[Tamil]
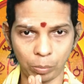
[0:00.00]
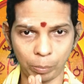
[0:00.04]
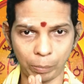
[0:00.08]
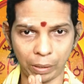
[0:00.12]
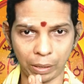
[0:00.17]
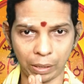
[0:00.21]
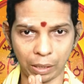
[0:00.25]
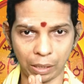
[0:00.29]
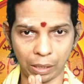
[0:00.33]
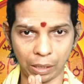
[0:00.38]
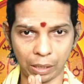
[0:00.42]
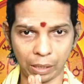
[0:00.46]

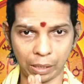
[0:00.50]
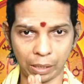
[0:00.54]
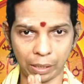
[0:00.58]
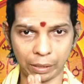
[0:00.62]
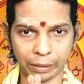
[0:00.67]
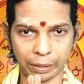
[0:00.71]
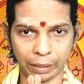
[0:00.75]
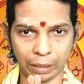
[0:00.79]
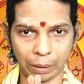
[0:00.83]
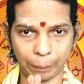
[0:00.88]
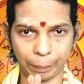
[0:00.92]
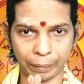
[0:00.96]
மகா
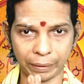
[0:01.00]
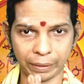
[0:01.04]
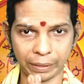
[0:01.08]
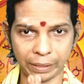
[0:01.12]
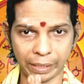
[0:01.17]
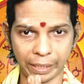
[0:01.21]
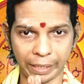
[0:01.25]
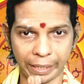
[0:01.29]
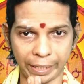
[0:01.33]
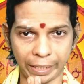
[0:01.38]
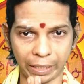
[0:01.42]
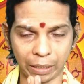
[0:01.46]

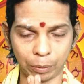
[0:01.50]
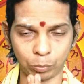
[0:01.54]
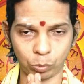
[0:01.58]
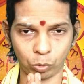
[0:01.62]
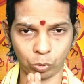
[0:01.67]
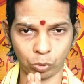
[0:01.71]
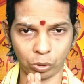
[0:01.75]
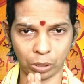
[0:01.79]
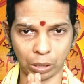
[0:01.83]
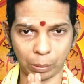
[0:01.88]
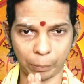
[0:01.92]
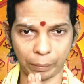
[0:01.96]
கணபதியே
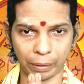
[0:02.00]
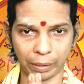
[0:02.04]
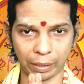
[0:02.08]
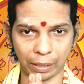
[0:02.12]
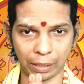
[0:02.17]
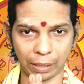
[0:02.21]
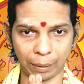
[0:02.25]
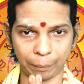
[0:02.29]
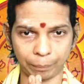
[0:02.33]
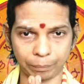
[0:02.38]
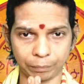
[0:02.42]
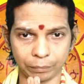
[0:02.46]
நமோ நமகா
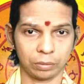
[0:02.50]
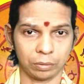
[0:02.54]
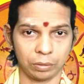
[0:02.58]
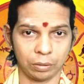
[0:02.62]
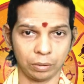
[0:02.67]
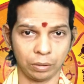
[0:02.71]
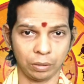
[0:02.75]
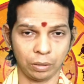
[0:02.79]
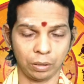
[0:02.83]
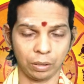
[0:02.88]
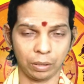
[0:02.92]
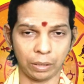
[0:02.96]

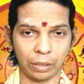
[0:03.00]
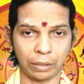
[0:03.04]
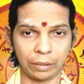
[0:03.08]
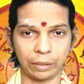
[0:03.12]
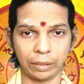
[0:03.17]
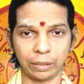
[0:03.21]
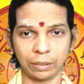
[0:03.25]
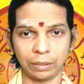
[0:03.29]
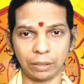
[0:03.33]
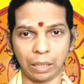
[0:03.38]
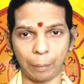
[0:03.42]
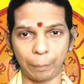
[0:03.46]

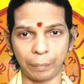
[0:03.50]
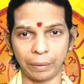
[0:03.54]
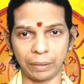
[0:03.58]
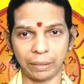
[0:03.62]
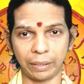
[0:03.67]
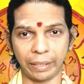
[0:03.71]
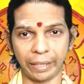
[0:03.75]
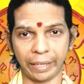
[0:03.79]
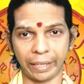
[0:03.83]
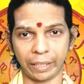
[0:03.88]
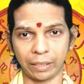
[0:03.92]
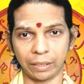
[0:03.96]
எங்கும் தமிழ்
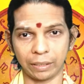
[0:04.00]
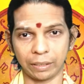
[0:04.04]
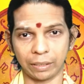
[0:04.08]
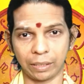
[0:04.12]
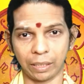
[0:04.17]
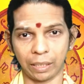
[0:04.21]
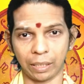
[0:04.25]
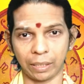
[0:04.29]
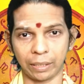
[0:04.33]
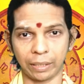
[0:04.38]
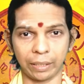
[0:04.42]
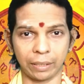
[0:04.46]

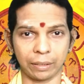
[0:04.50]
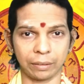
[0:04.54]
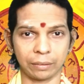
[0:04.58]
நேரலுக்கான